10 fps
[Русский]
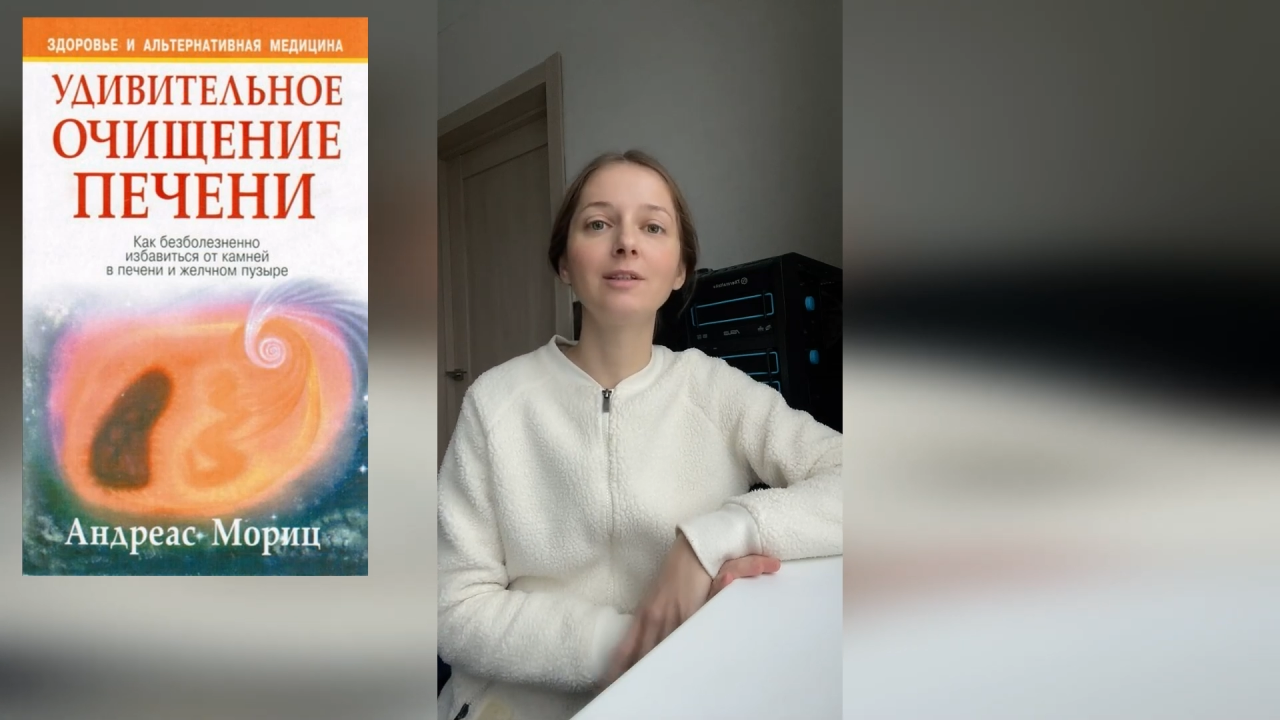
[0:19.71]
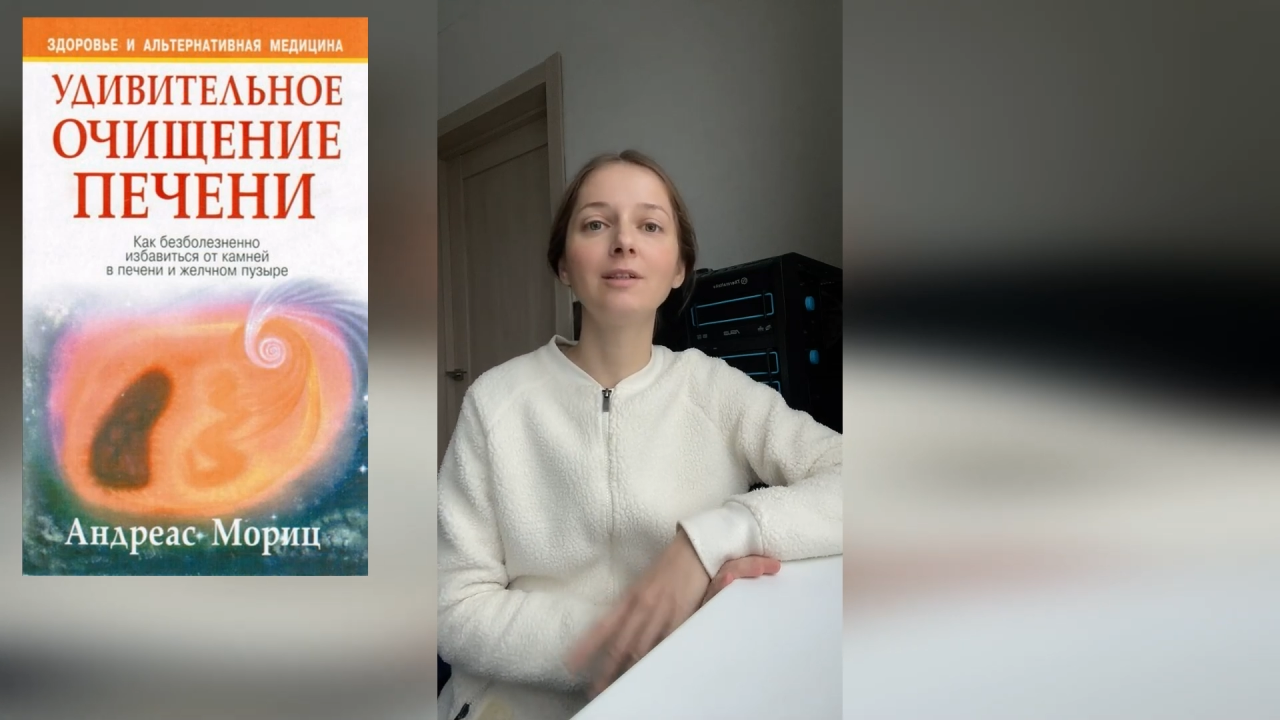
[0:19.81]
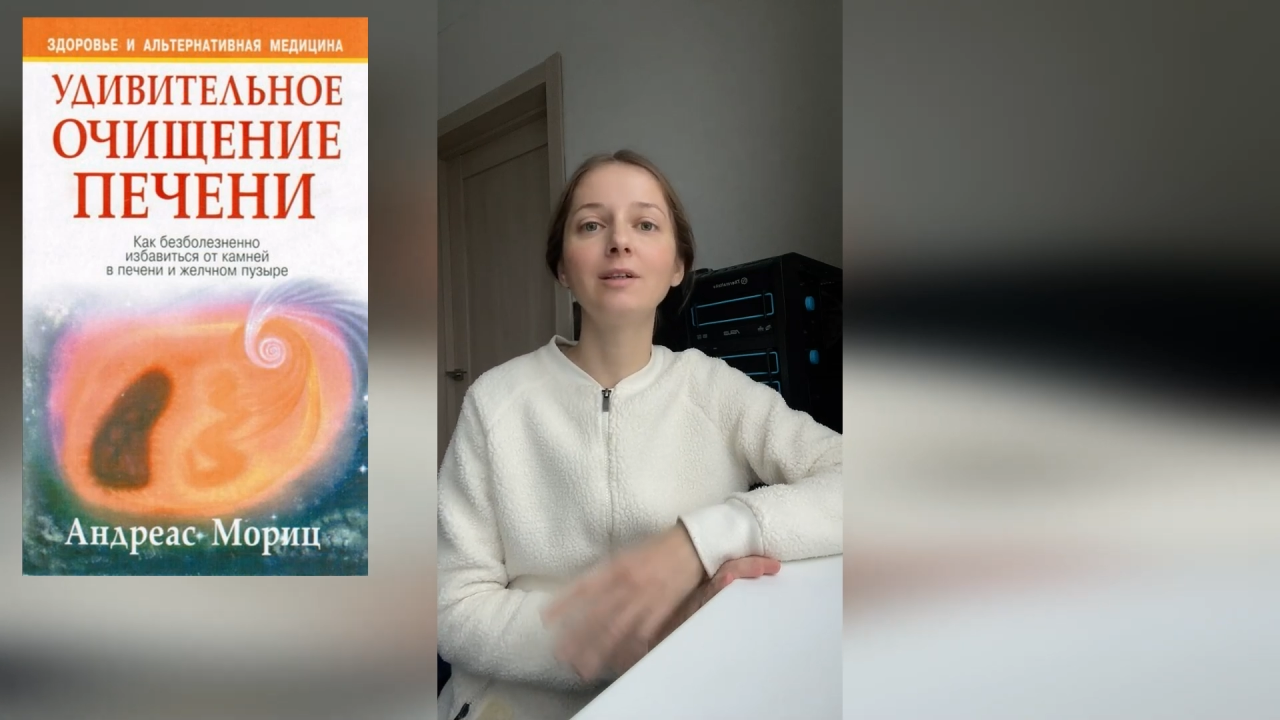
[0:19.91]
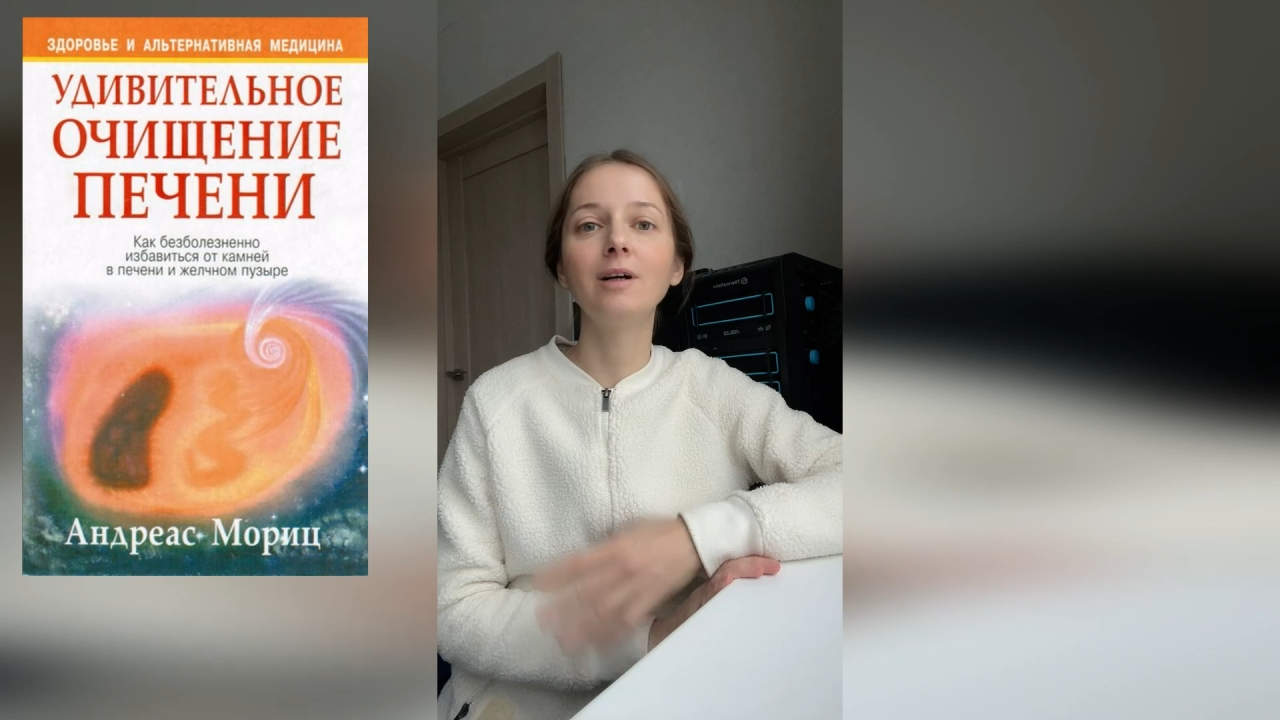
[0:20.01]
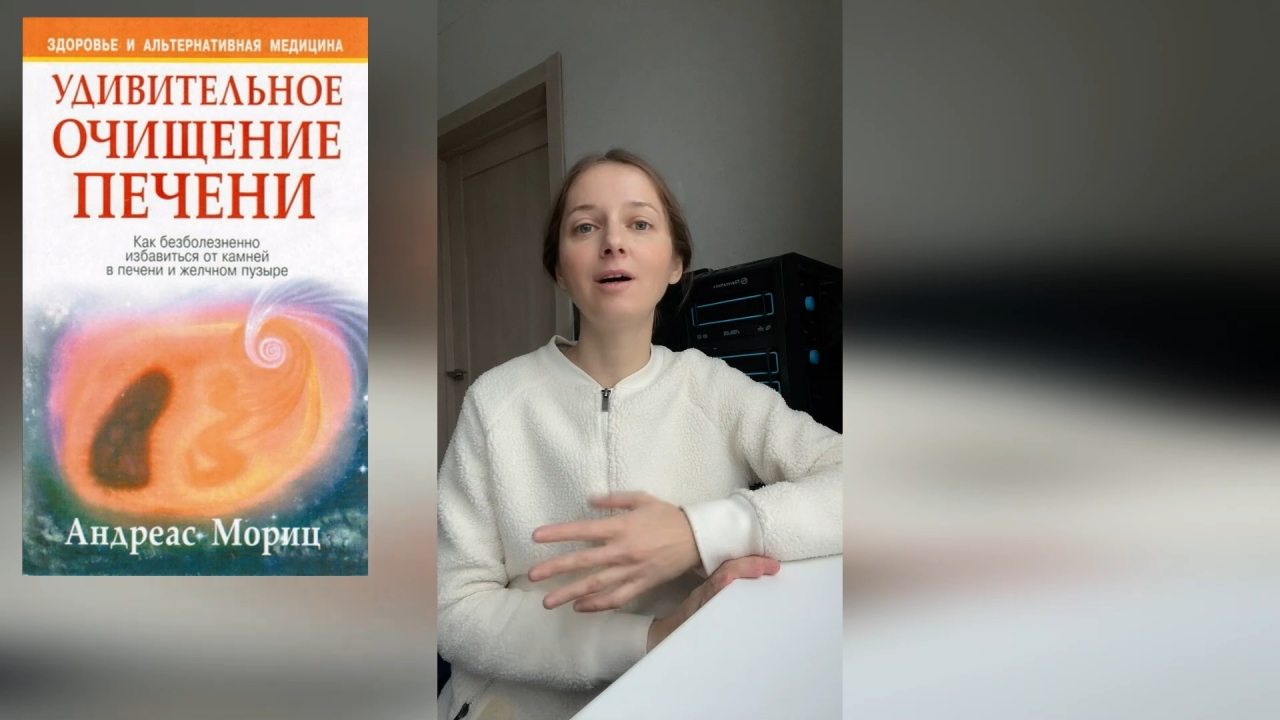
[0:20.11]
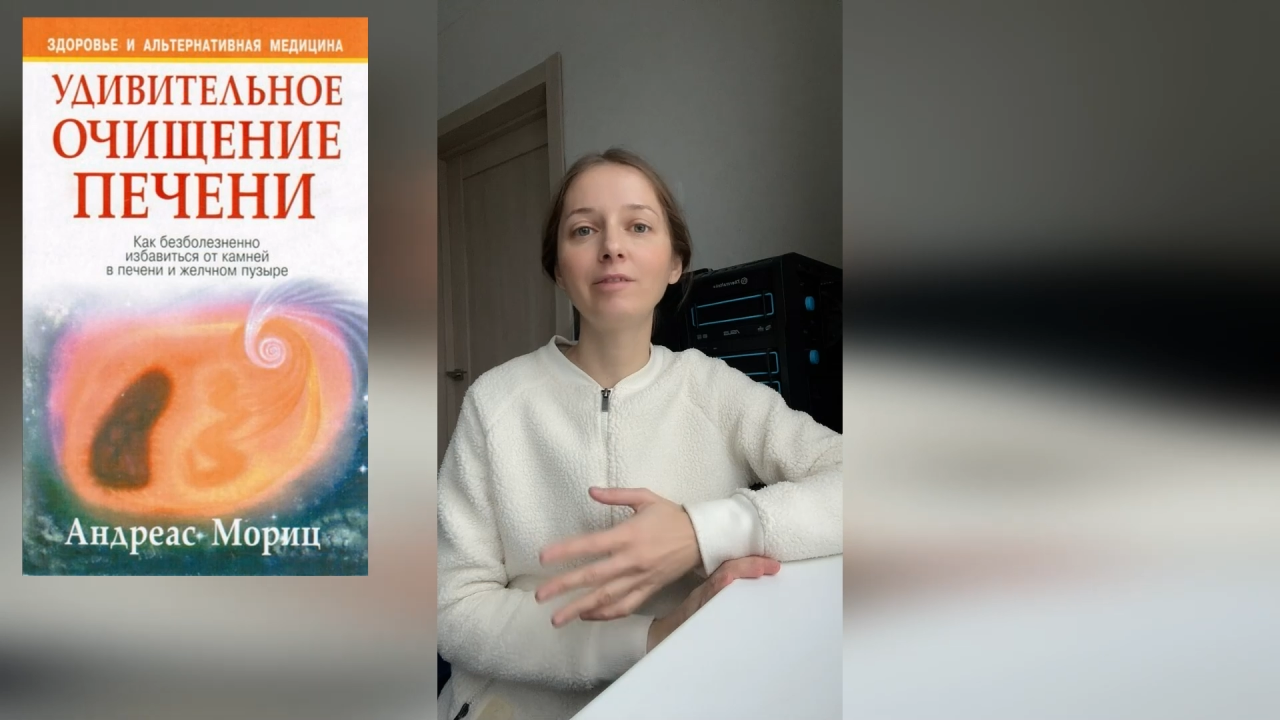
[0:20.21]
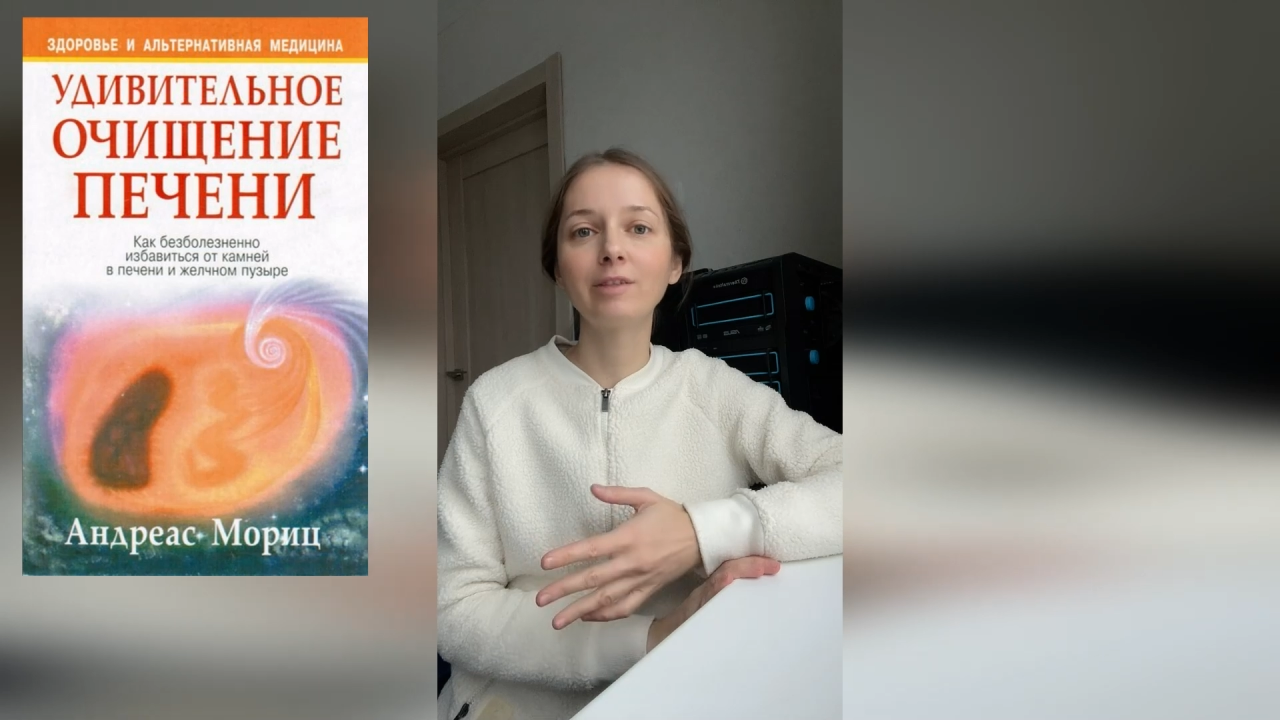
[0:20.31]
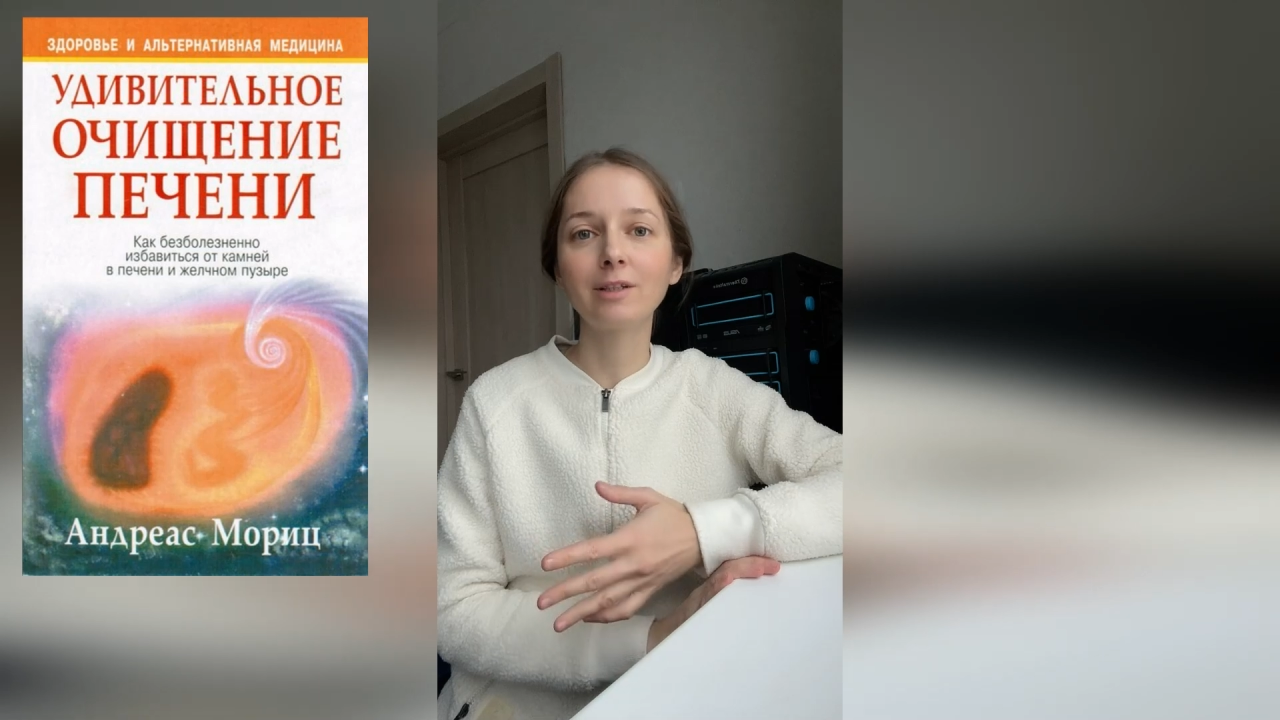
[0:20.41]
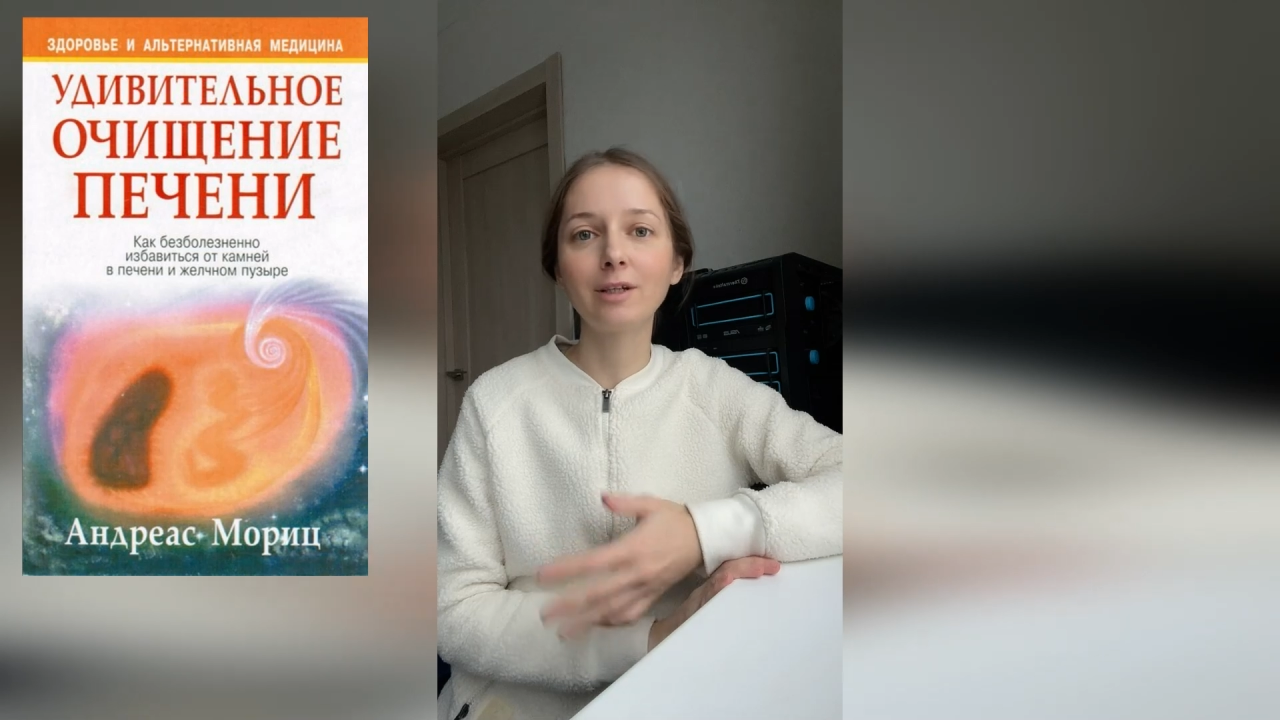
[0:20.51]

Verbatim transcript: и автор